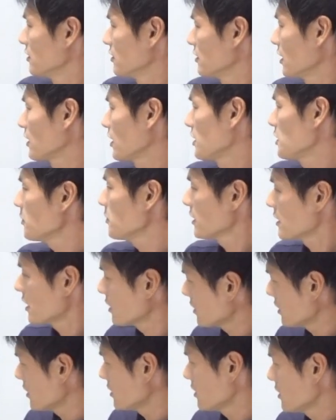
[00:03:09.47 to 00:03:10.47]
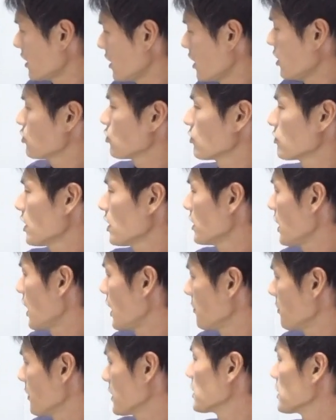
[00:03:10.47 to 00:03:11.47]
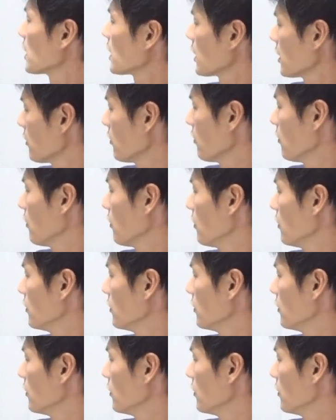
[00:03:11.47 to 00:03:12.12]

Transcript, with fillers: だって今3歳児で年少さんに入りましたけどそうな